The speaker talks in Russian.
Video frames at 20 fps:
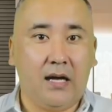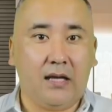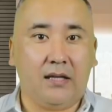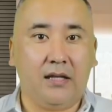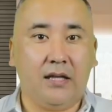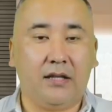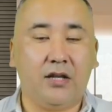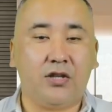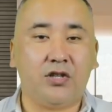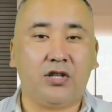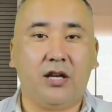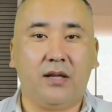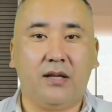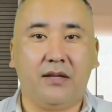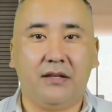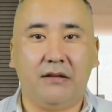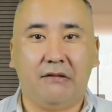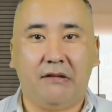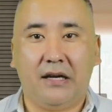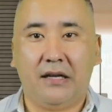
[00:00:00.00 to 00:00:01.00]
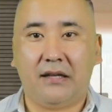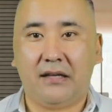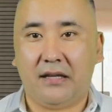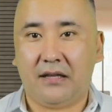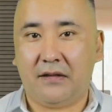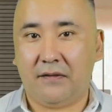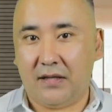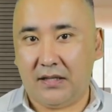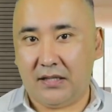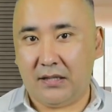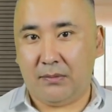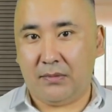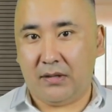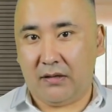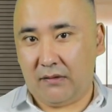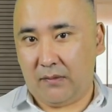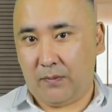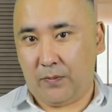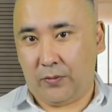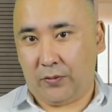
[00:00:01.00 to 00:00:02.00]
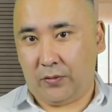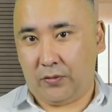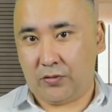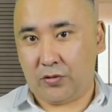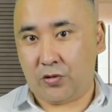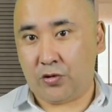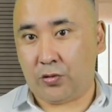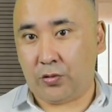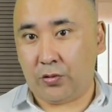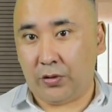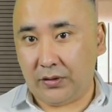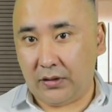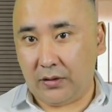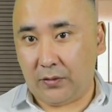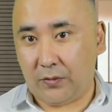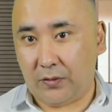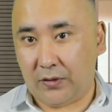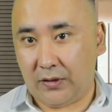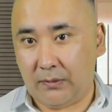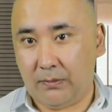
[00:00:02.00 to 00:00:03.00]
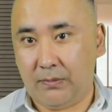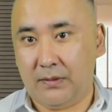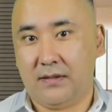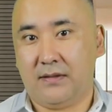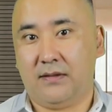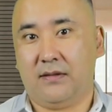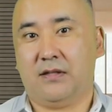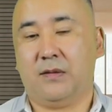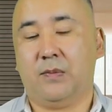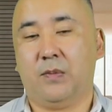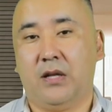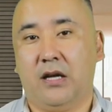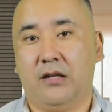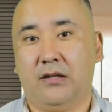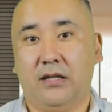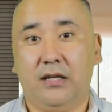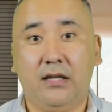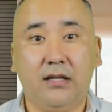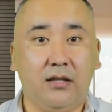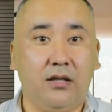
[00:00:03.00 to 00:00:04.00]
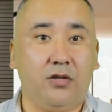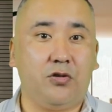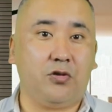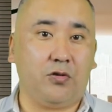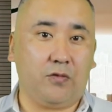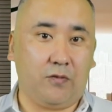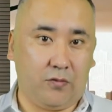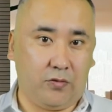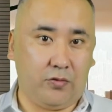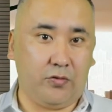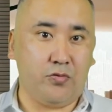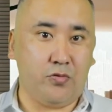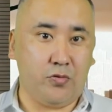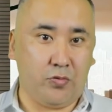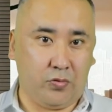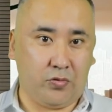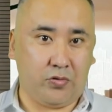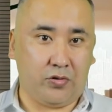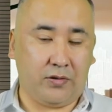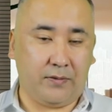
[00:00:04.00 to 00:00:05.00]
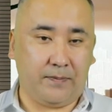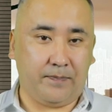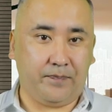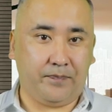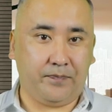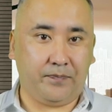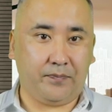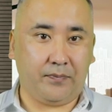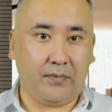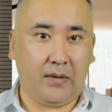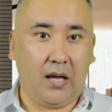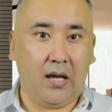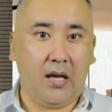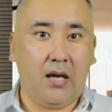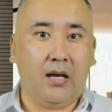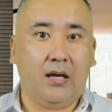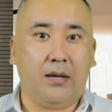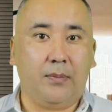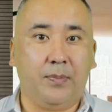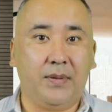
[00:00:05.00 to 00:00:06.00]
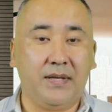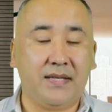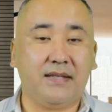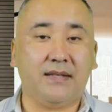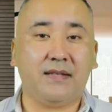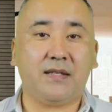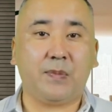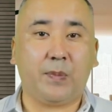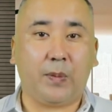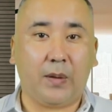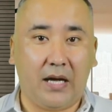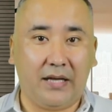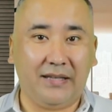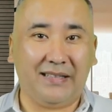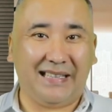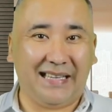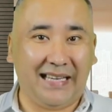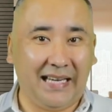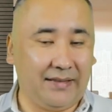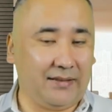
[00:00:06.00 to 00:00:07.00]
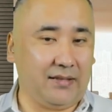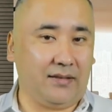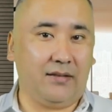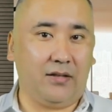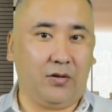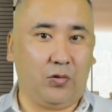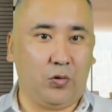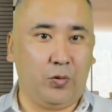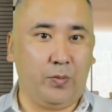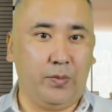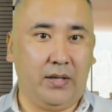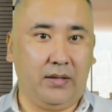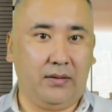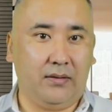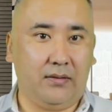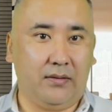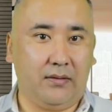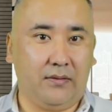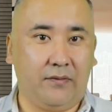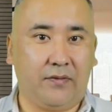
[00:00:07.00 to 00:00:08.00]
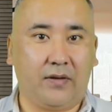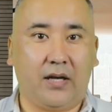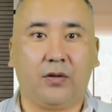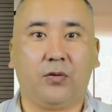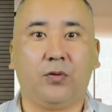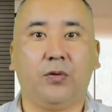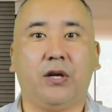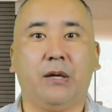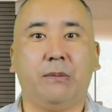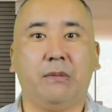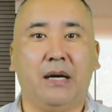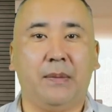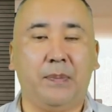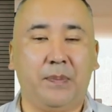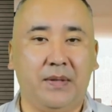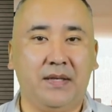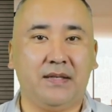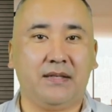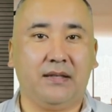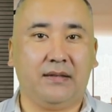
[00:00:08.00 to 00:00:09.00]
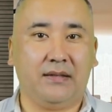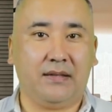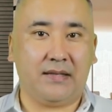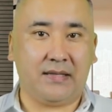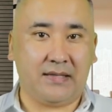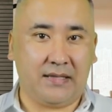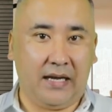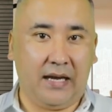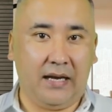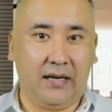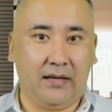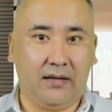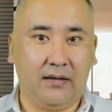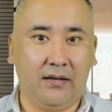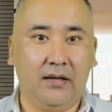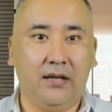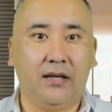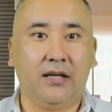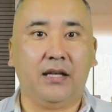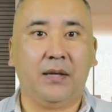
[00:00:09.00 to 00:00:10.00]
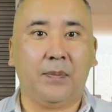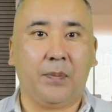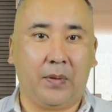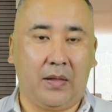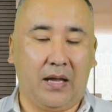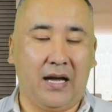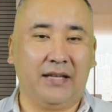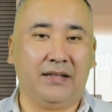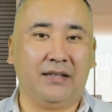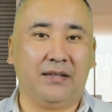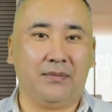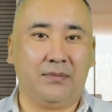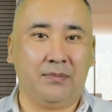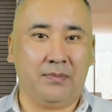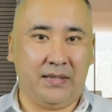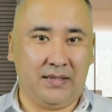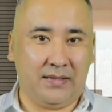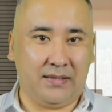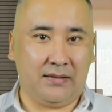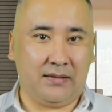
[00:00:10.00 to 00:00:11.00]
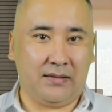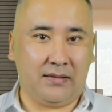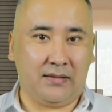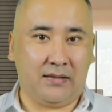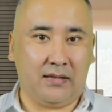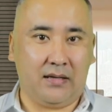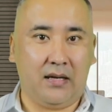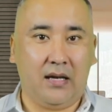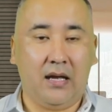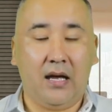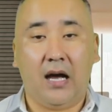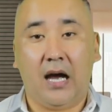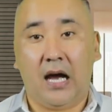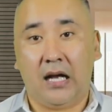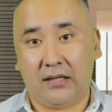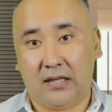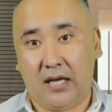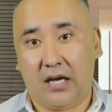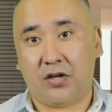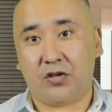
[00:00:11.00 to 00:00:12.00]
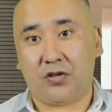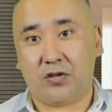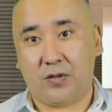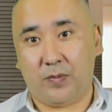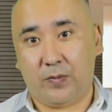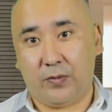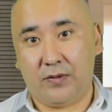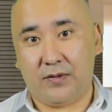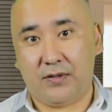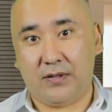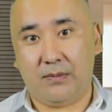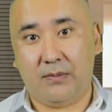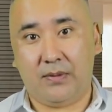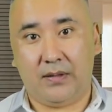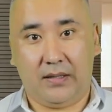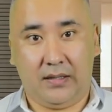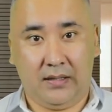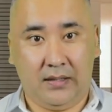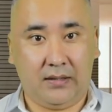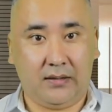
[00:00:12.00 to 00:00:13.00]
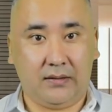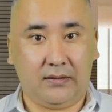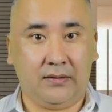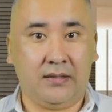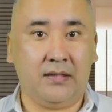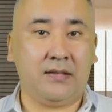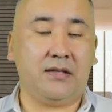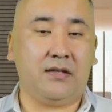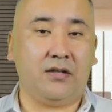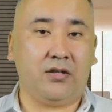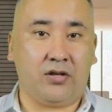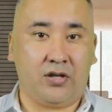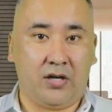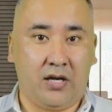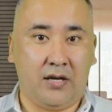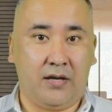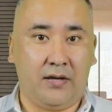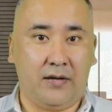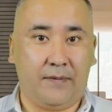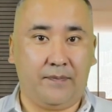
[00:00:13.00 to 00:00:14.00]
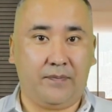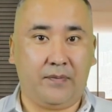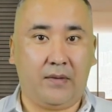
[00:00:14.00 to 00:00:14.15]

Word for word: Для начала давайте ответим на вопрос, что такое бизнес-план и для чего он нужен. Бизнес-план – это документ, котором описаны цели и планы бизнеса, а также способы их достижения.